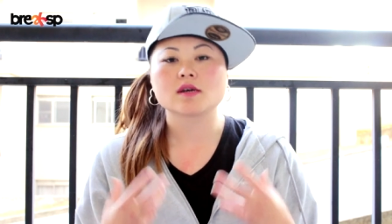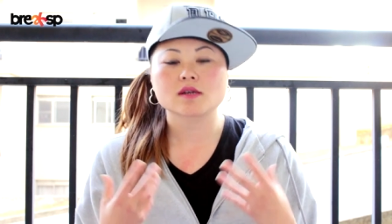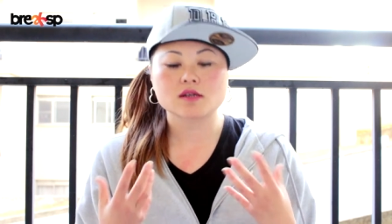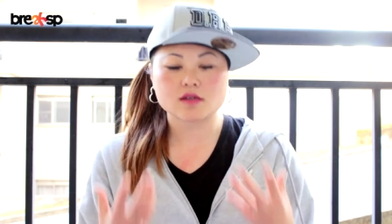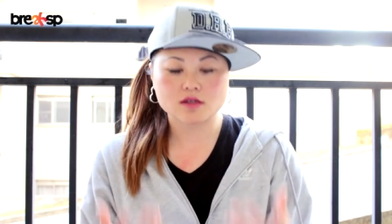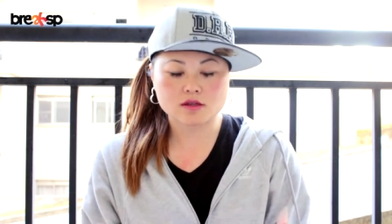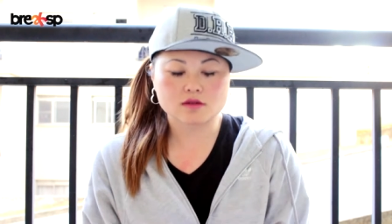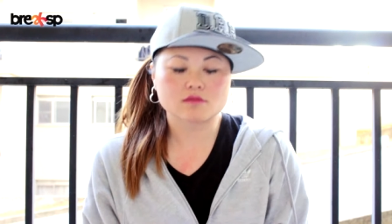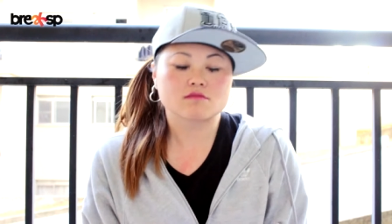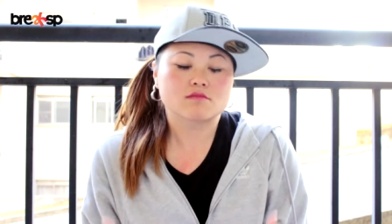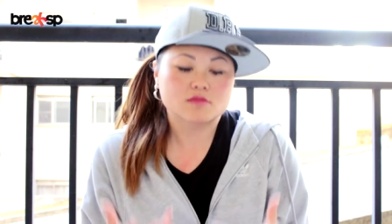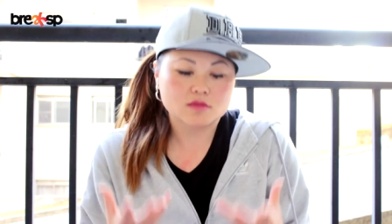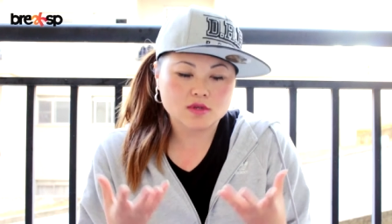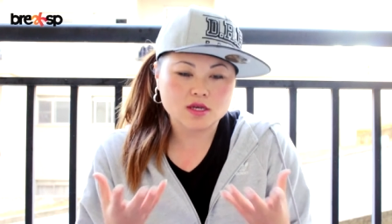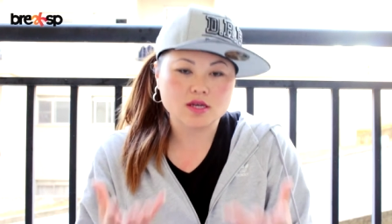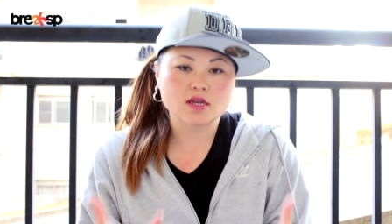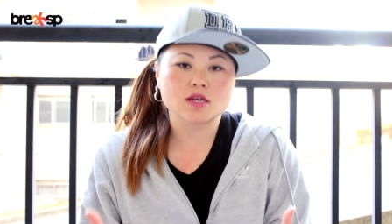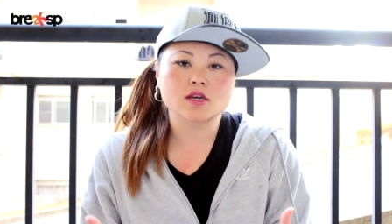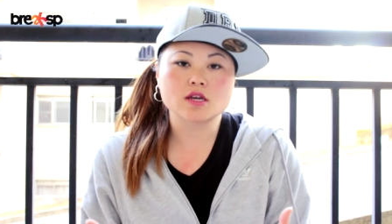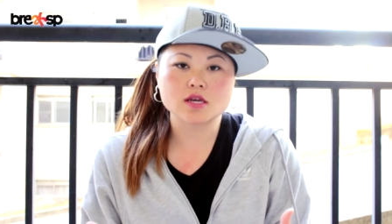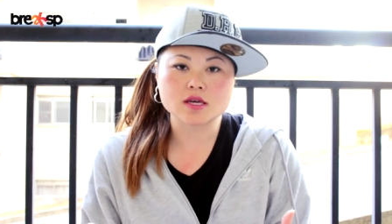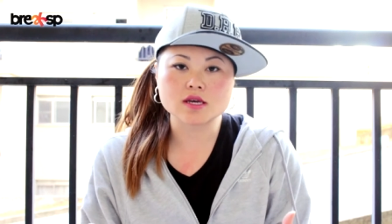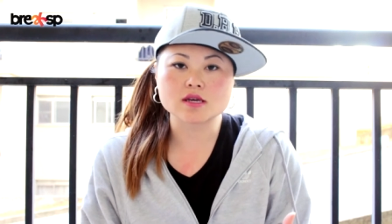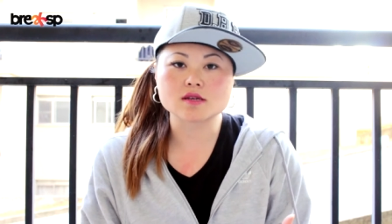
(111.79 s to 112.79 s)
que
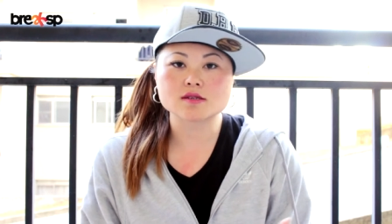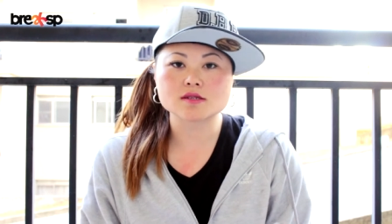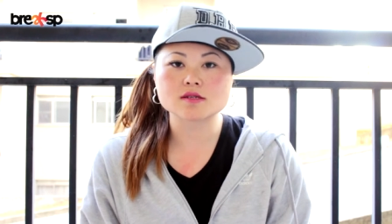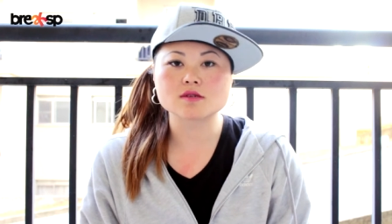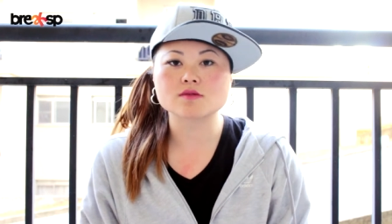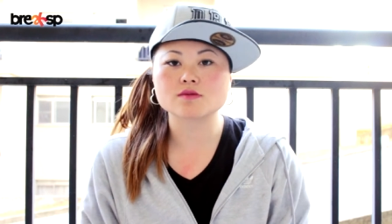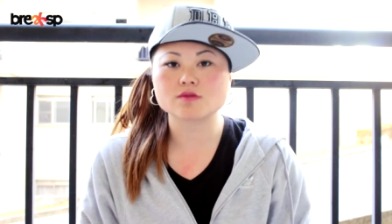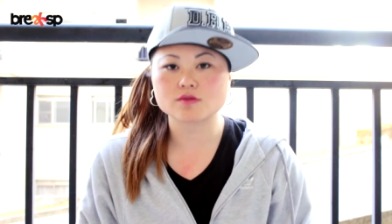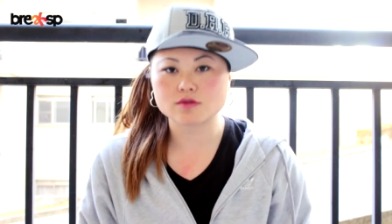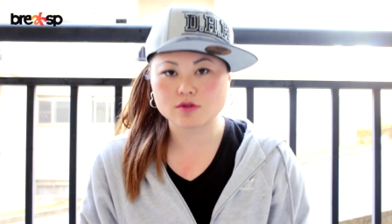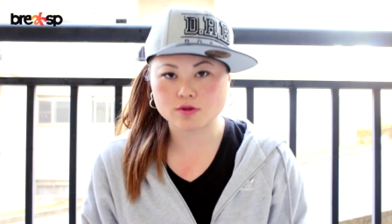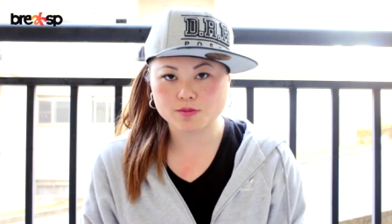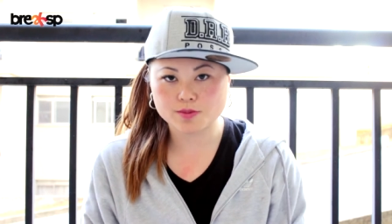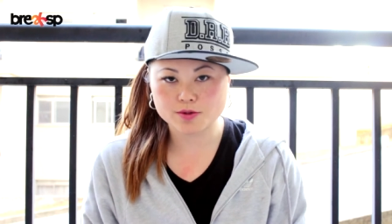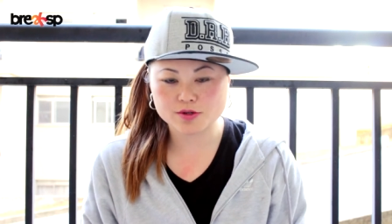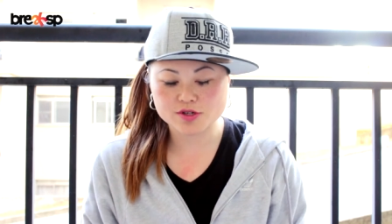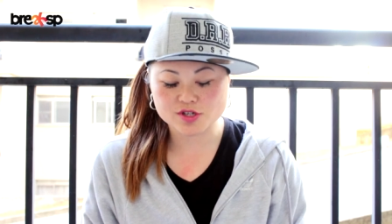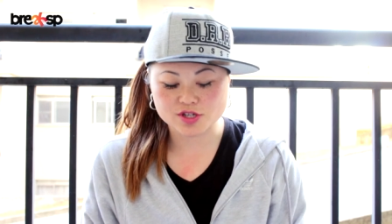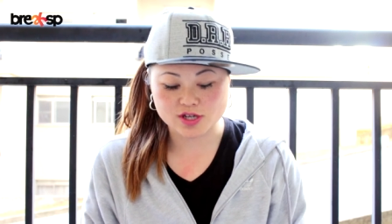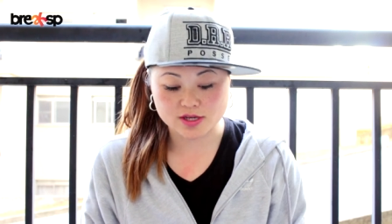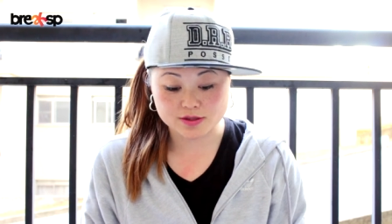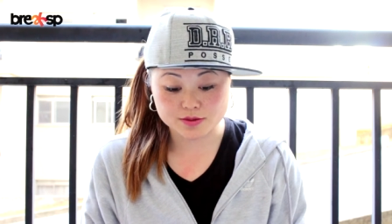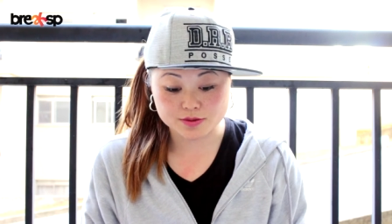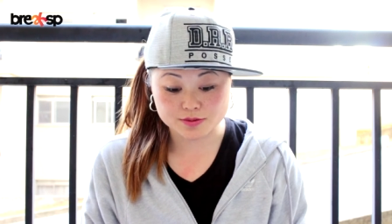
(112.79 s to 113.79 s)
enriqueçam o teu
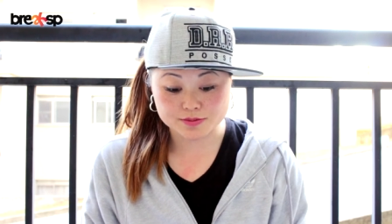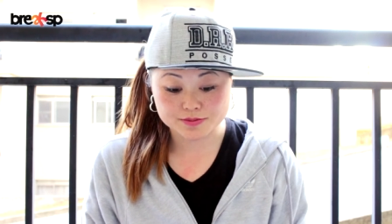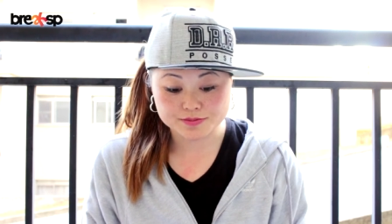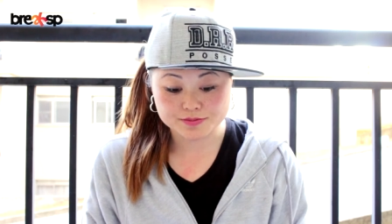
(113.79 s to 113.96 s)
projeto.